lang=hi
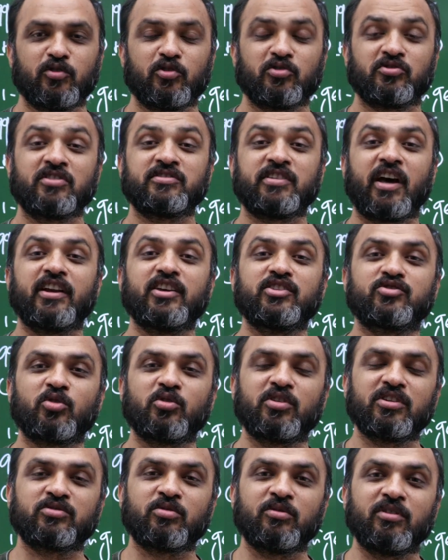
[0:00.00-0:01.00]
उसे सारी
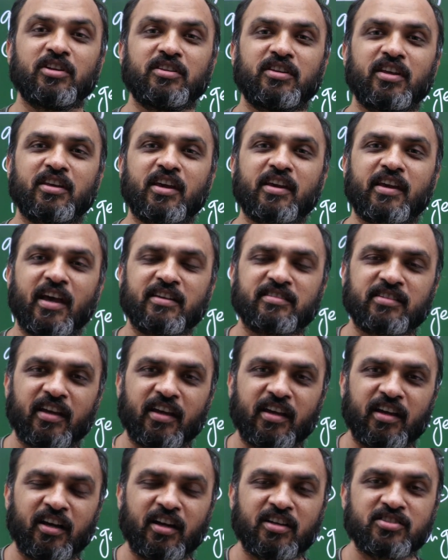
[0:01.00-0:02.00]
स्टोरी सुन ली थी कि कैसे
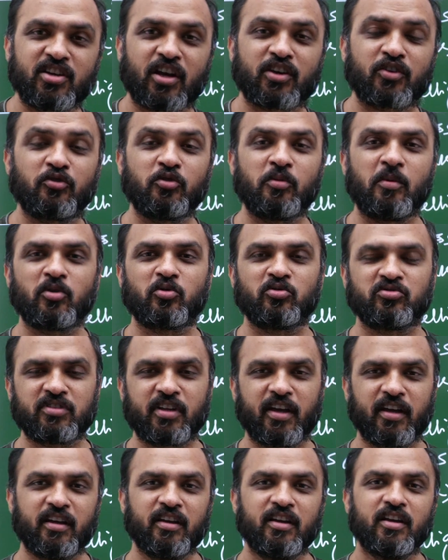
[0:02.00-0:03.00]
चक्रव्यूह में
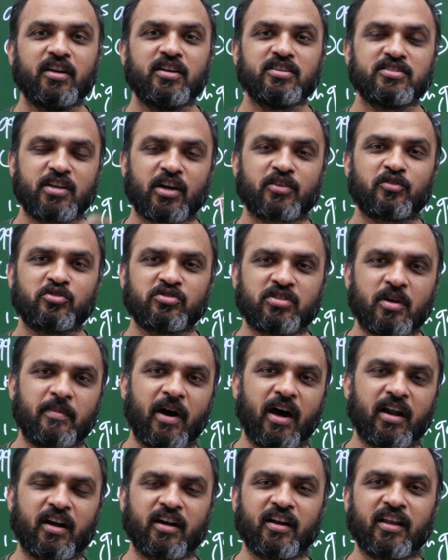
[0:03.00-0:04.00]
घुसते हैं चक्रव्यूह से
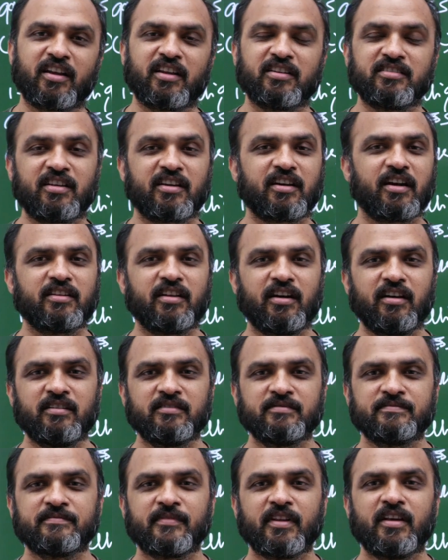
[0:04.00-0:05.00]
बाहर आना नहीं सीखा था
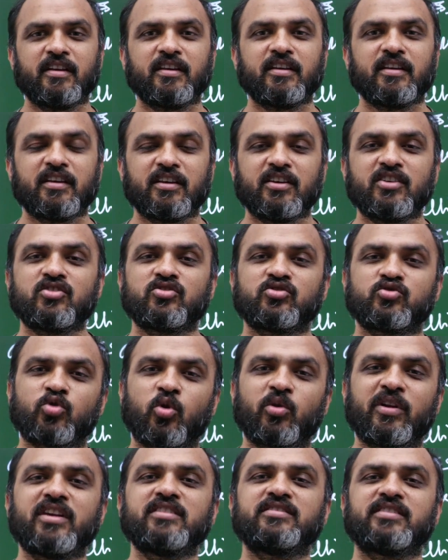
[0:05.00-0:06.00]

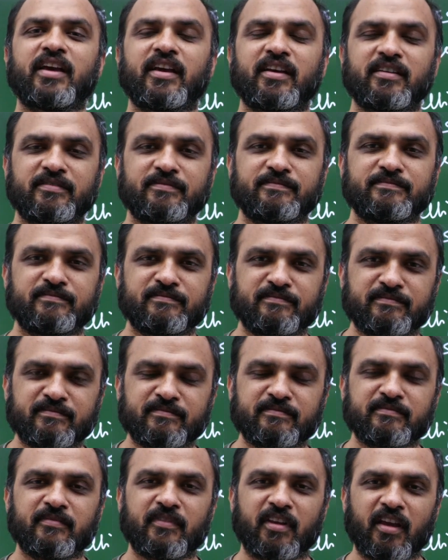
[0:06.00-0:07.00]
स्टोरीज हैं
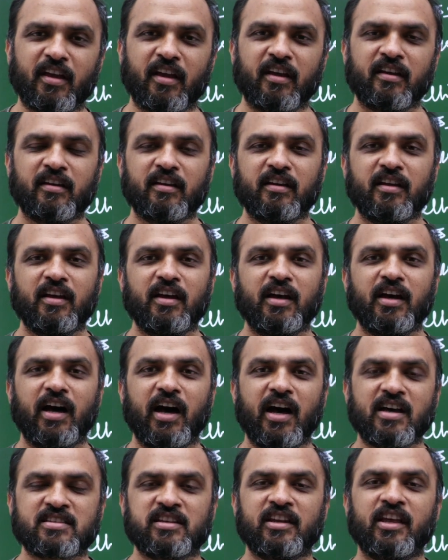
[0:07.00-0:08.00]
ठीक है
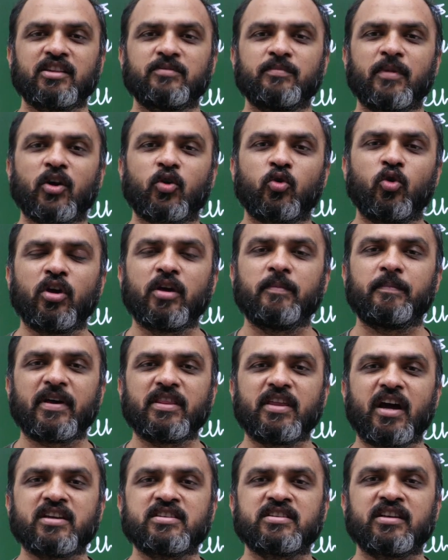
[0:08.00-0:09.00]
असलियत में कोई
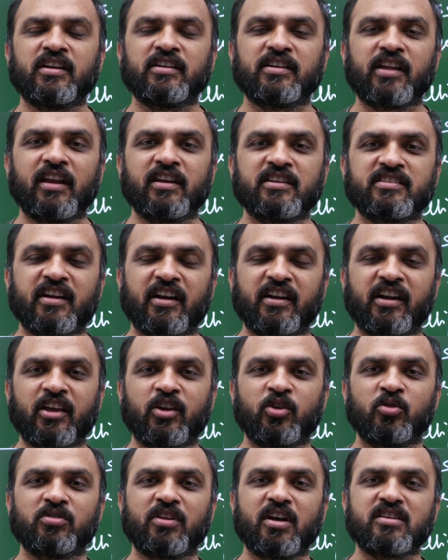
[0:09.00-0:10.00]
पैदाइशी इंटेलिजेंट
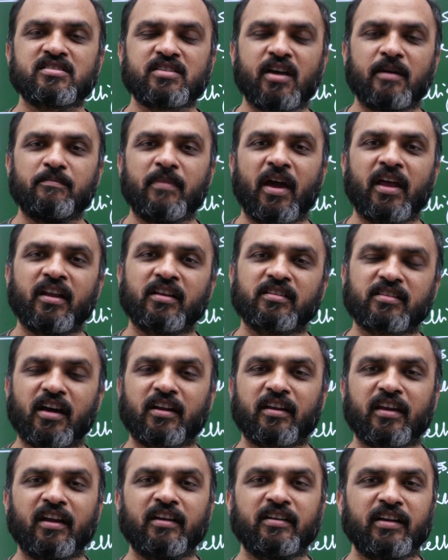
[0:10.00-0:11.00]
नहीं होता सब मेहनत
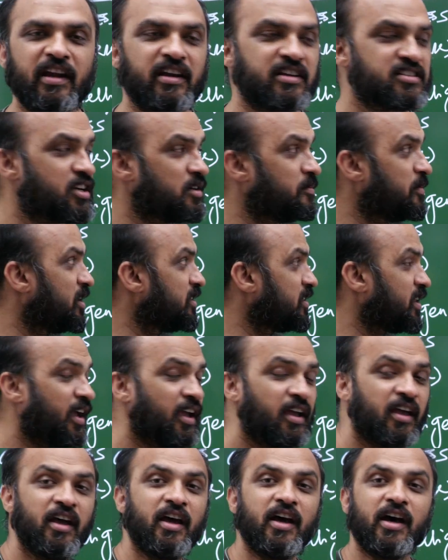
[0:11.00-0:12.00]
करके इंटेलिजेंट बनते
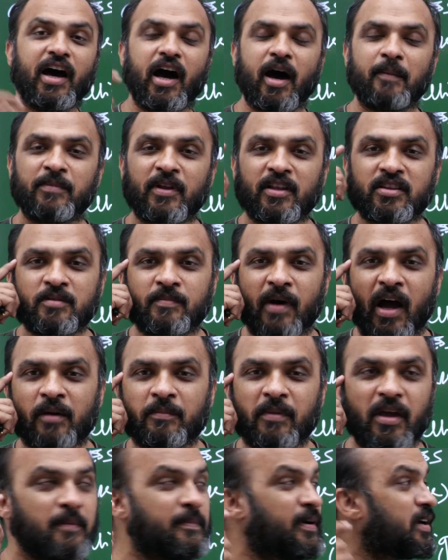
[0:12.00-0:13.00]
हैं अपने दिमाग में